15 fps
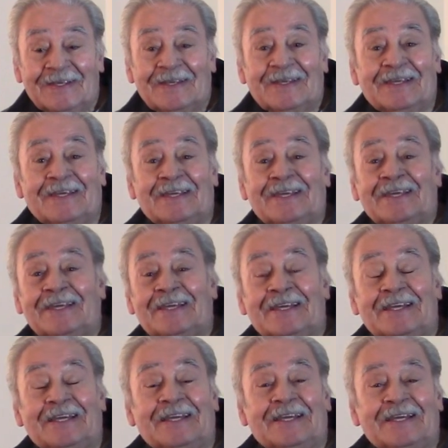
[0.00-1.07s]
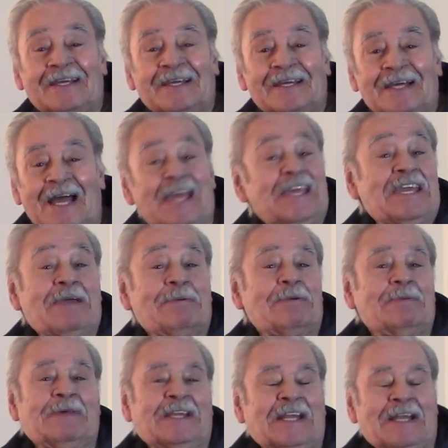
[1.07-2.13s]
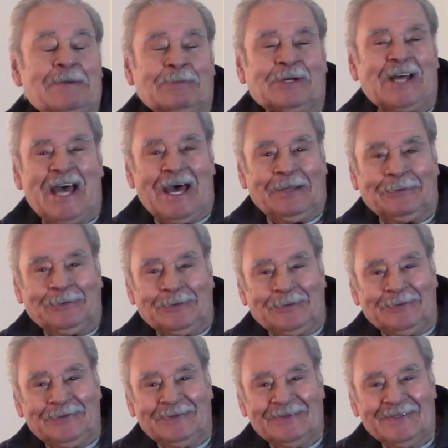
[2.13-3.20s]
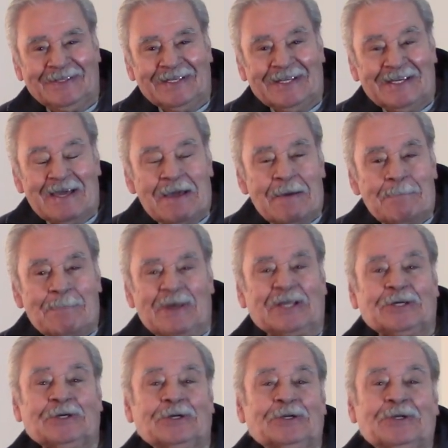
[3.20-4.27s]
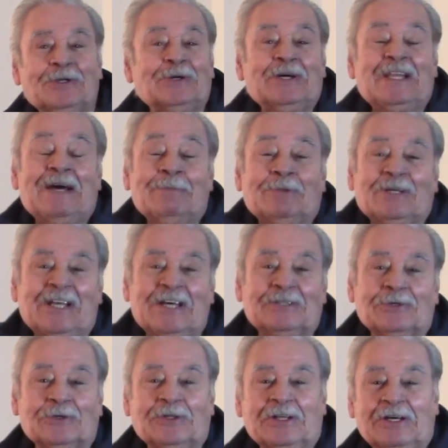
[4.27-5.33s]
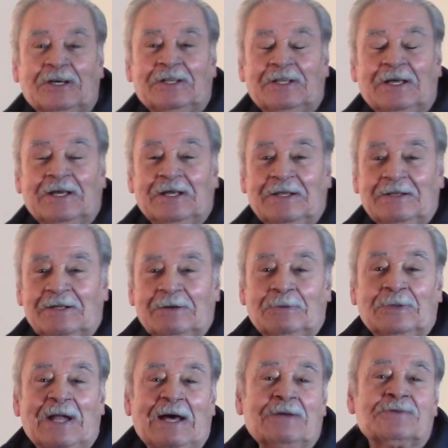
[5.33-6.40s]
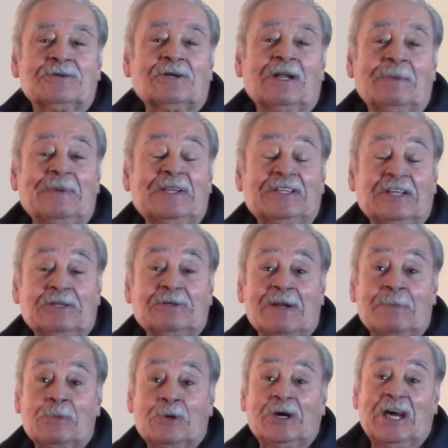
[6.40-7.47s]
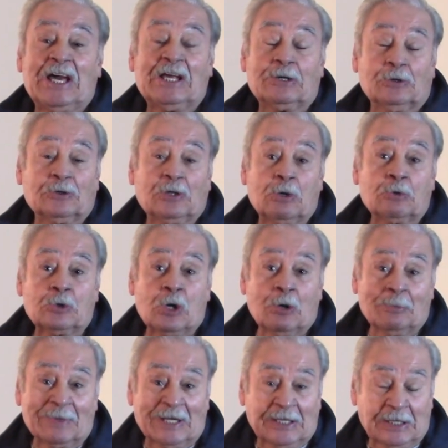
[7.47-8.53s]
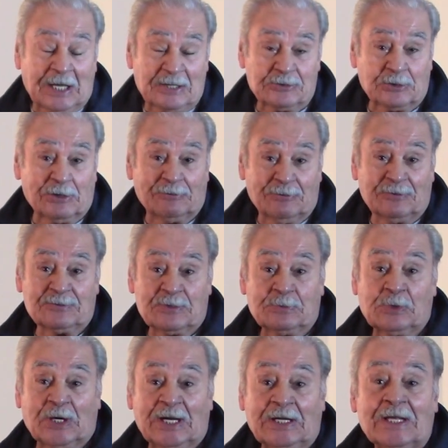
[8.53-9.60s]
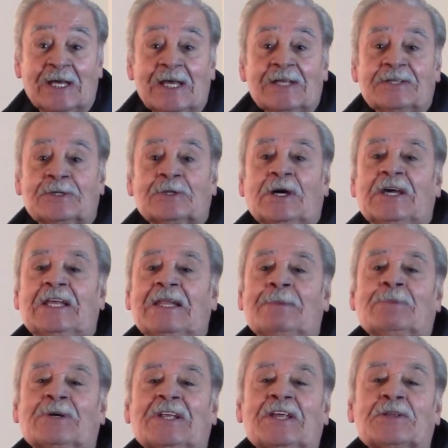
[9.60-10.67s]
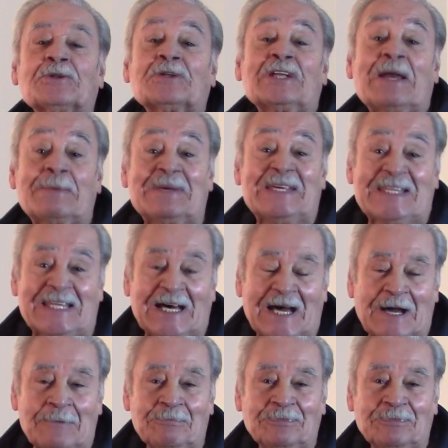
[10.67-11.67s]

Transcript: Y hay que vivir enamorado. Pero no enamorado de, una, solamente de una mujer o de un hombre, en caso que fuese mujer, sino enamorado de la vida,